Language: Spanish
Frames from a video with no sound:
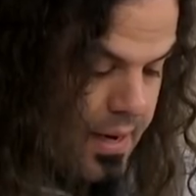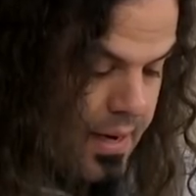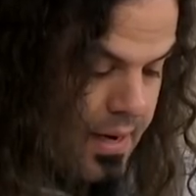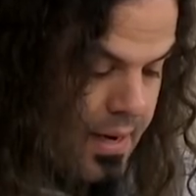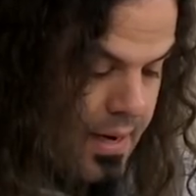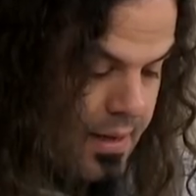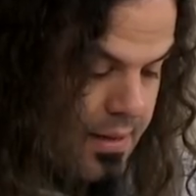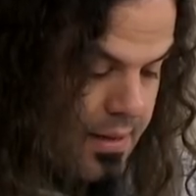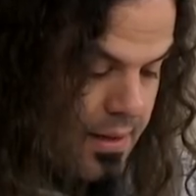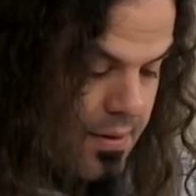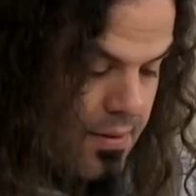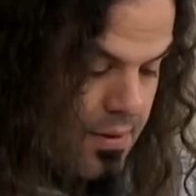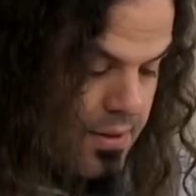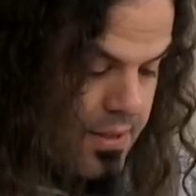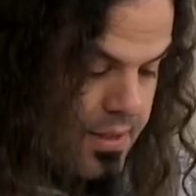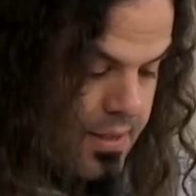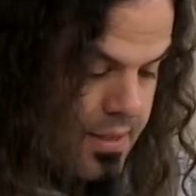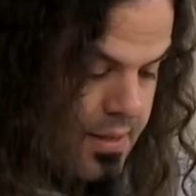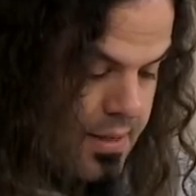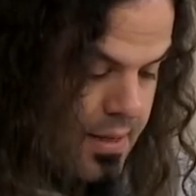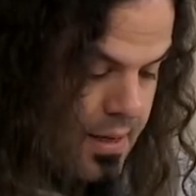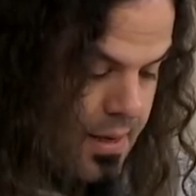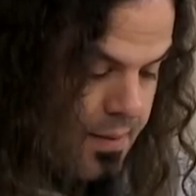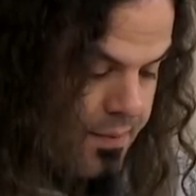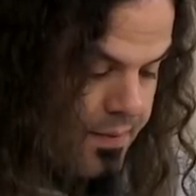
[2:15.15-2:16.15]
El artículo es
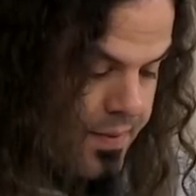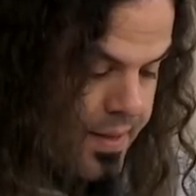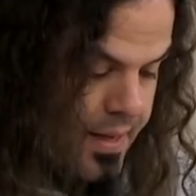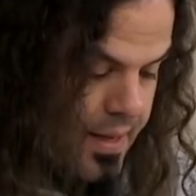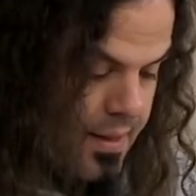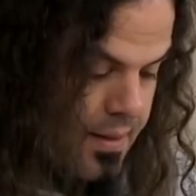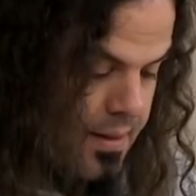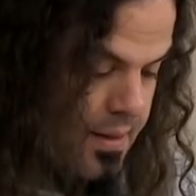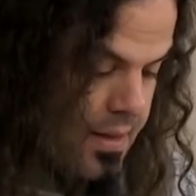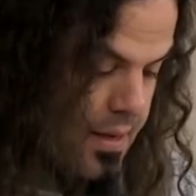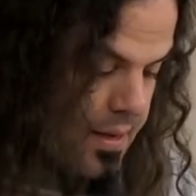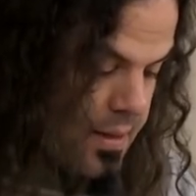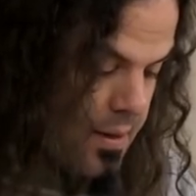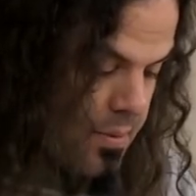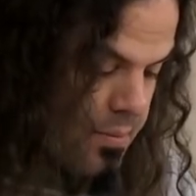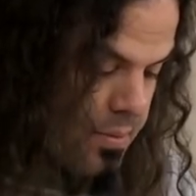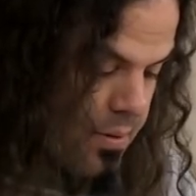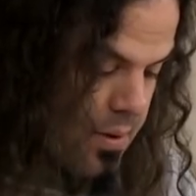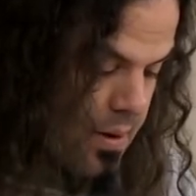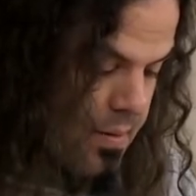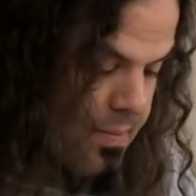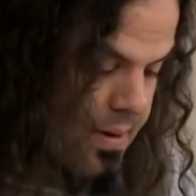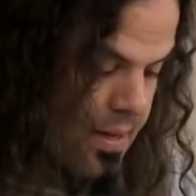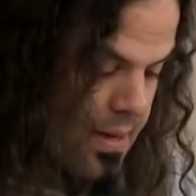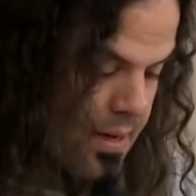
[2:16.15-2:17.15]
excelente, trata un
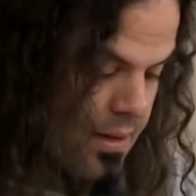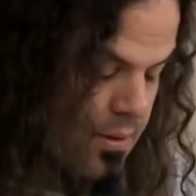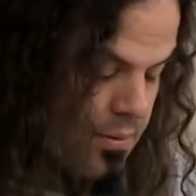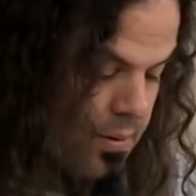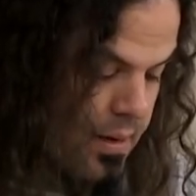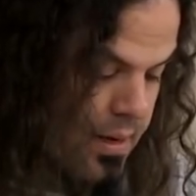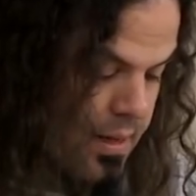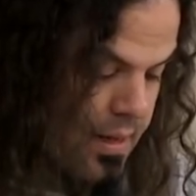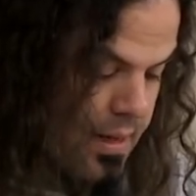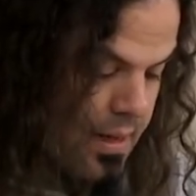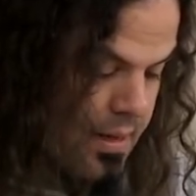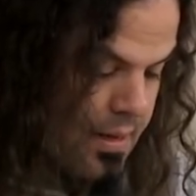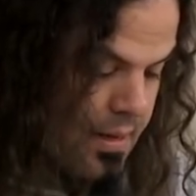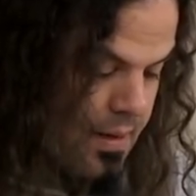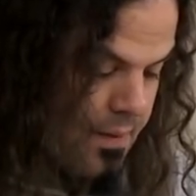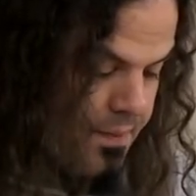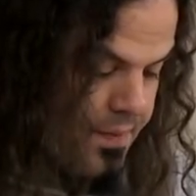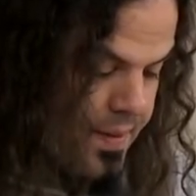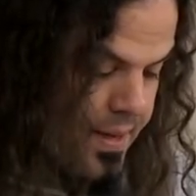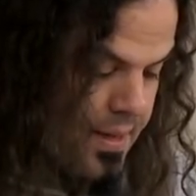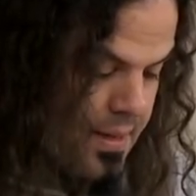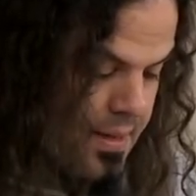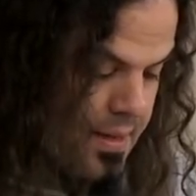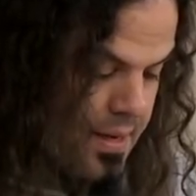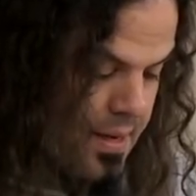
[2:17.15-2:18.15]
problema de actualidad
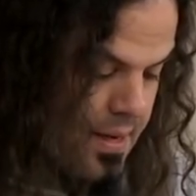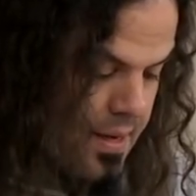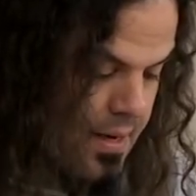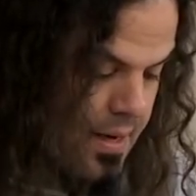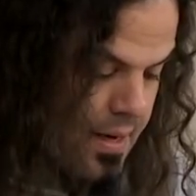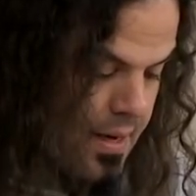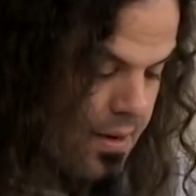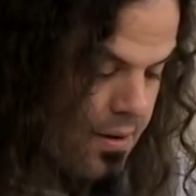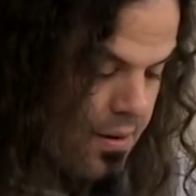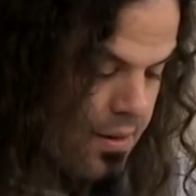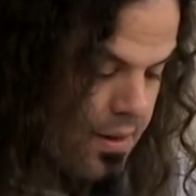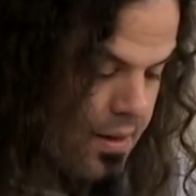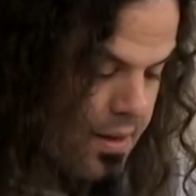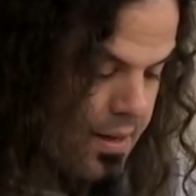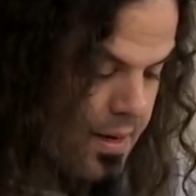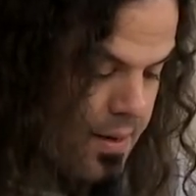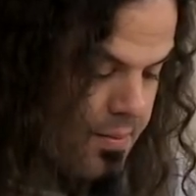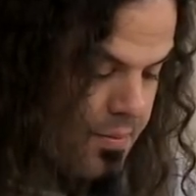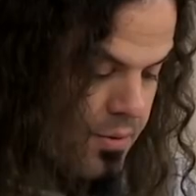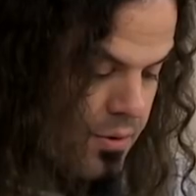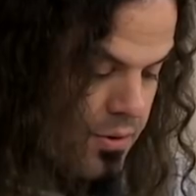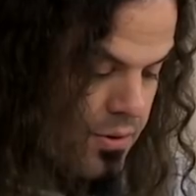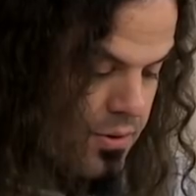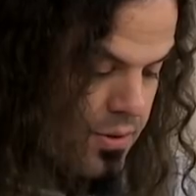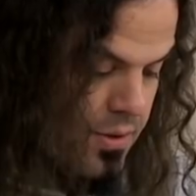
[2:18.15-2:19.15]
candente y no
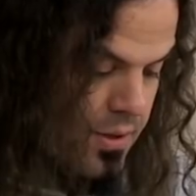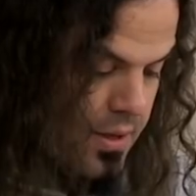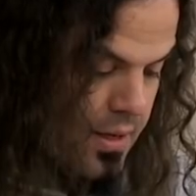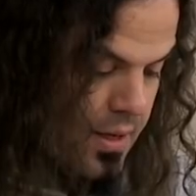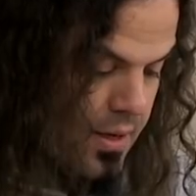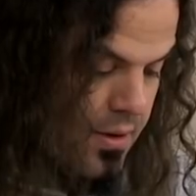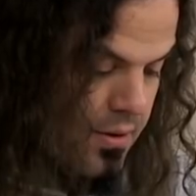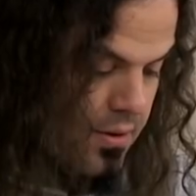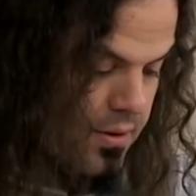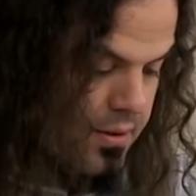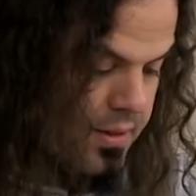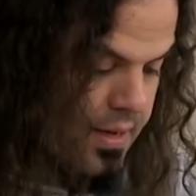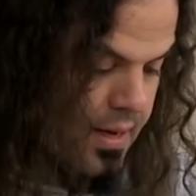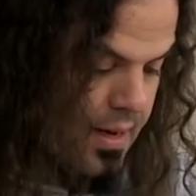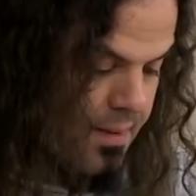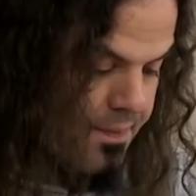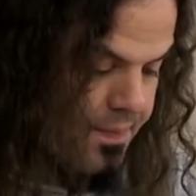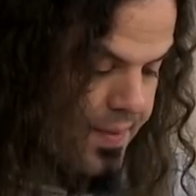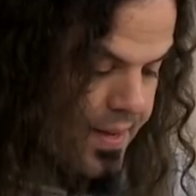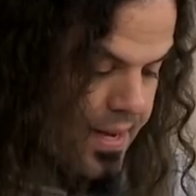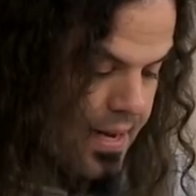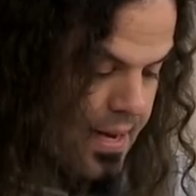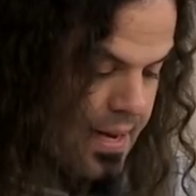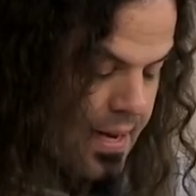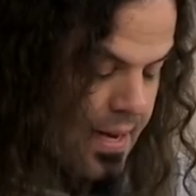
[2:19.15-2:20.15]
cederemos ni jota
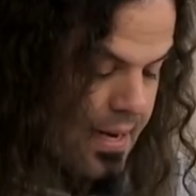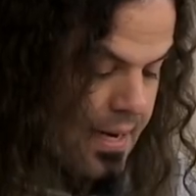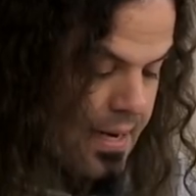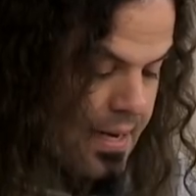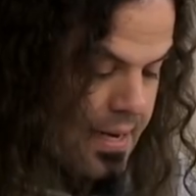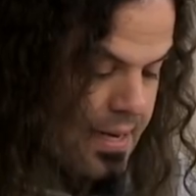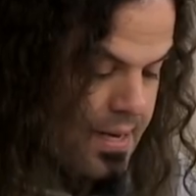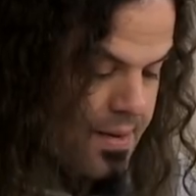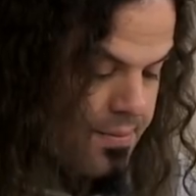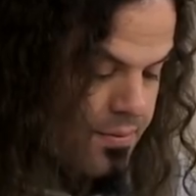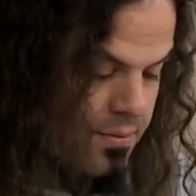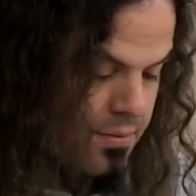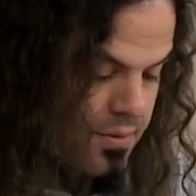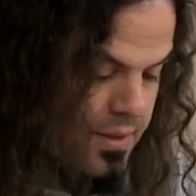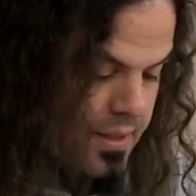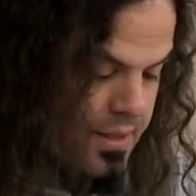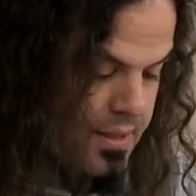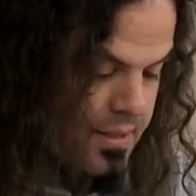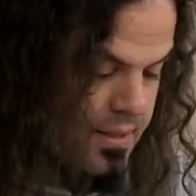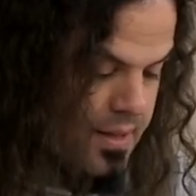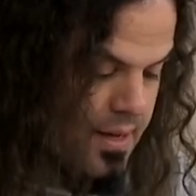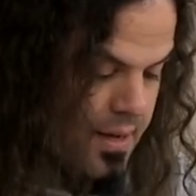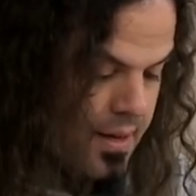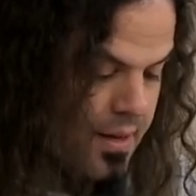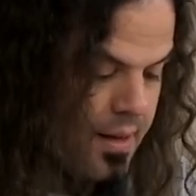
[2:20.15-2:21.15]
a la canalla
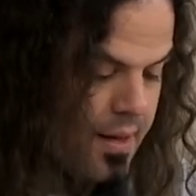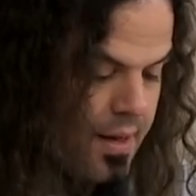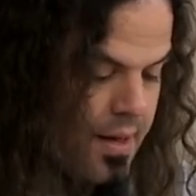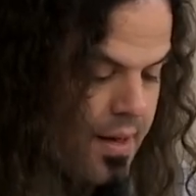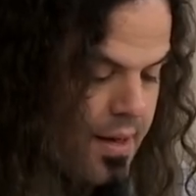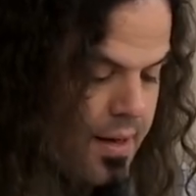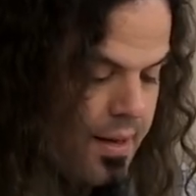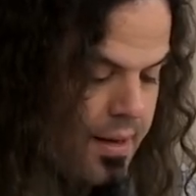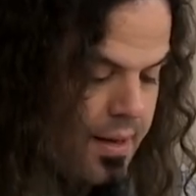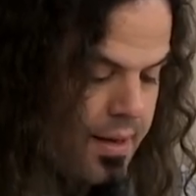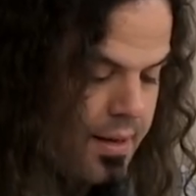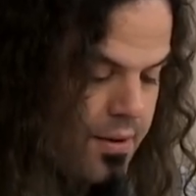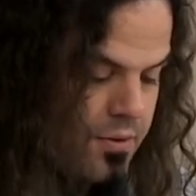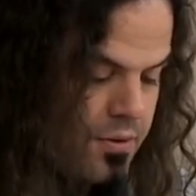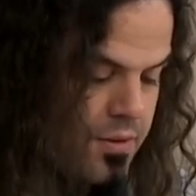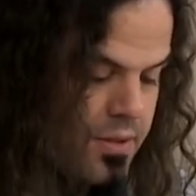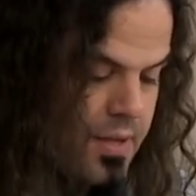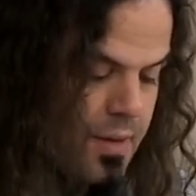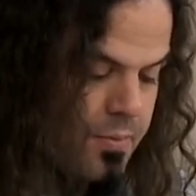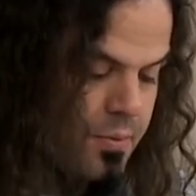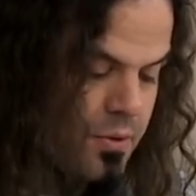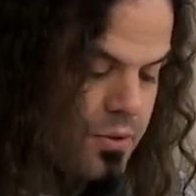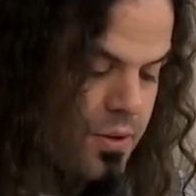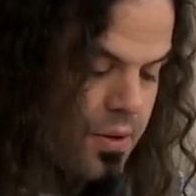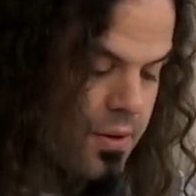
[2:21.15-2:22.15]
bundista en
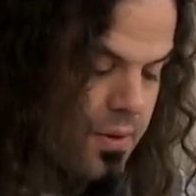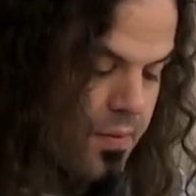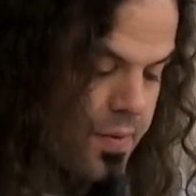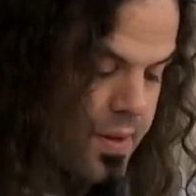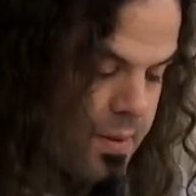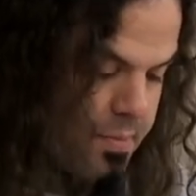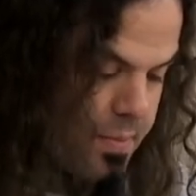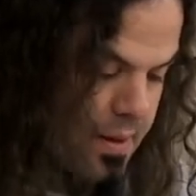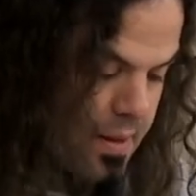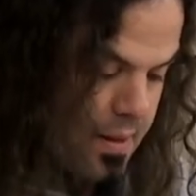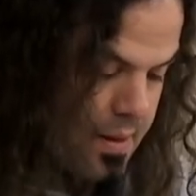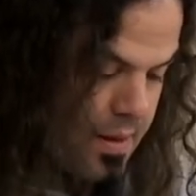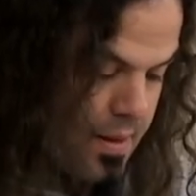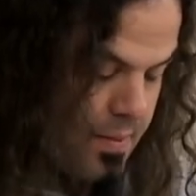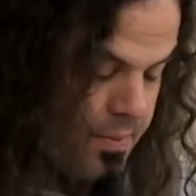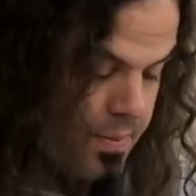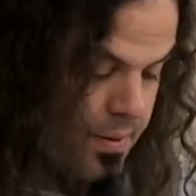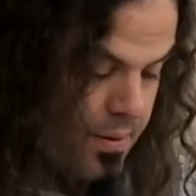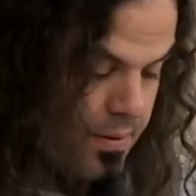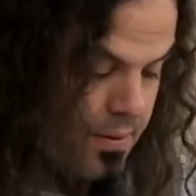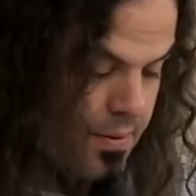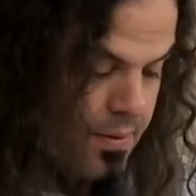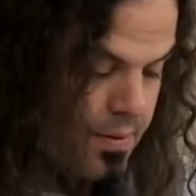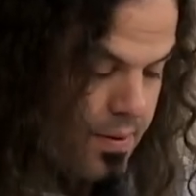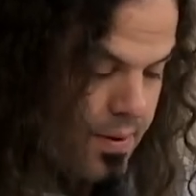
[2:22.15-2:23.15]
nuestra posición de
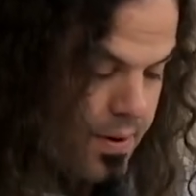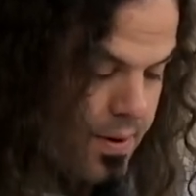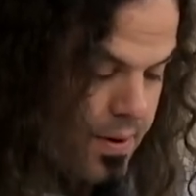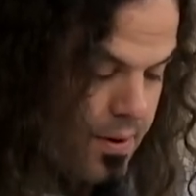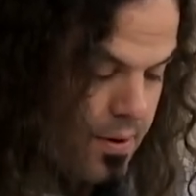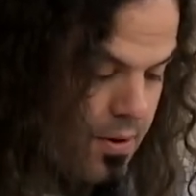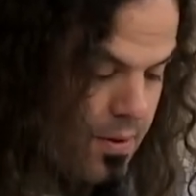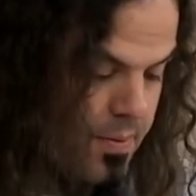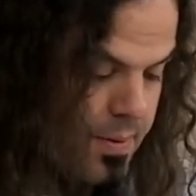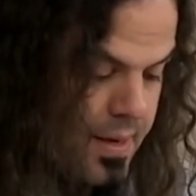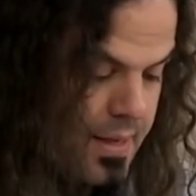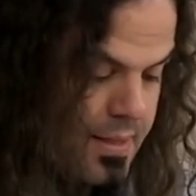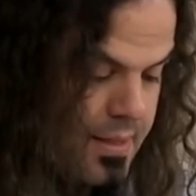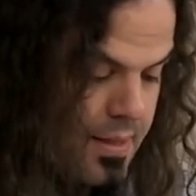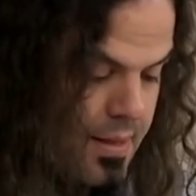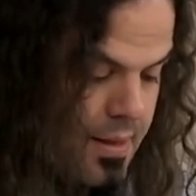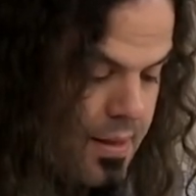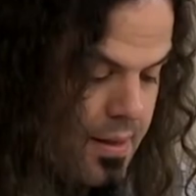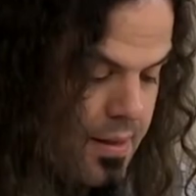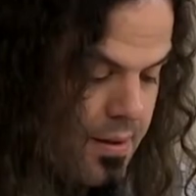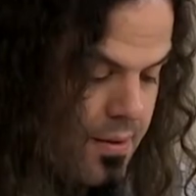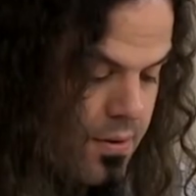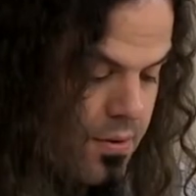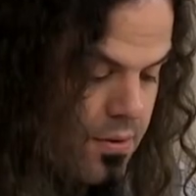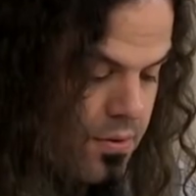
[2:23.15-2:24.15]
principio. Obras
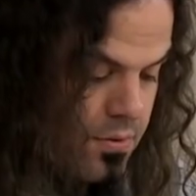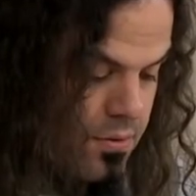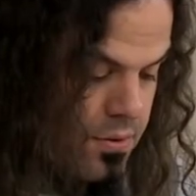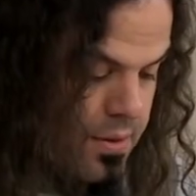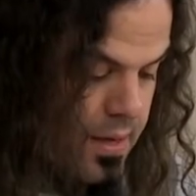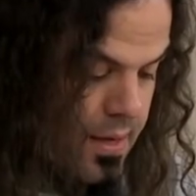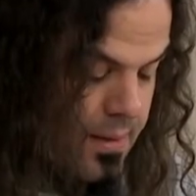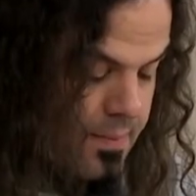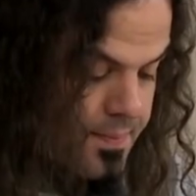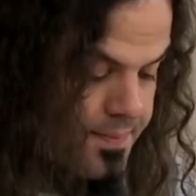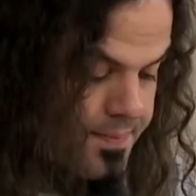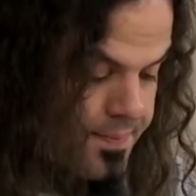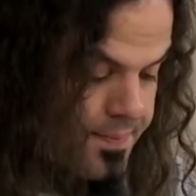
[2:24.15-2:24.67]
edición rusa.